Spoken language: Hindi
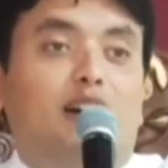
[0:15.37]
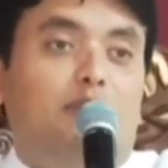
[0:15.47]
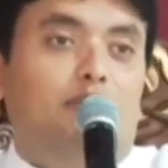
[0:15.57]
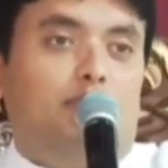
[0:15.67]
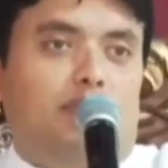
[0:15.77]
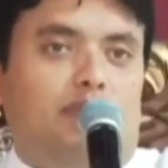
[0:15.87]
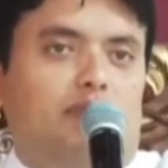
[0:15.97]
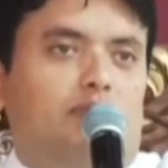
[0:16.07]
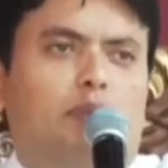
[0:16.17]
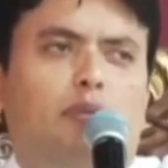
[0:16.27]
अगर आप
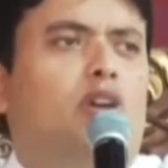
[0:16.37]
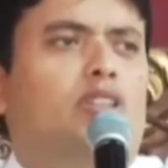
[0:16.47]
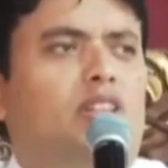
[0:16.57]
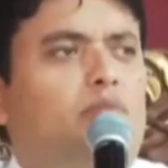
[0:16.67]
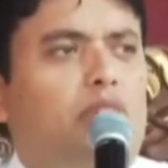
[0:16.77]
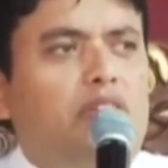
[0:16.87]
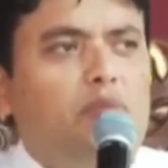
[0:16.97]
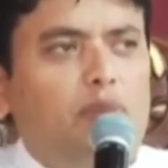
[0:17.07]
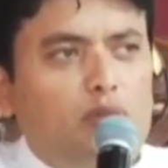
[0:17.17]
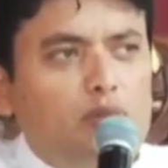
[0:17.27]
मैं बहुत
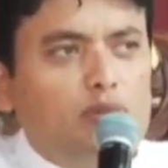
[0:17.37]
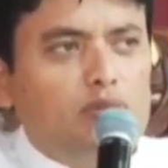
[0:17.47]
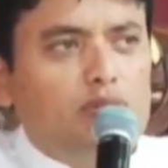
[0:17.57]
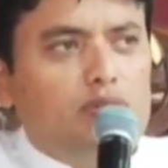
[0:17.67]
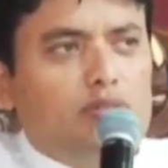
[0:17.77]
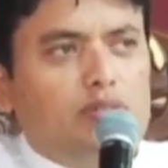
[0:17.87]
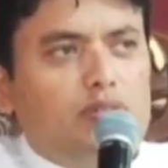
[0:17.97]
कम टीवी पे हूं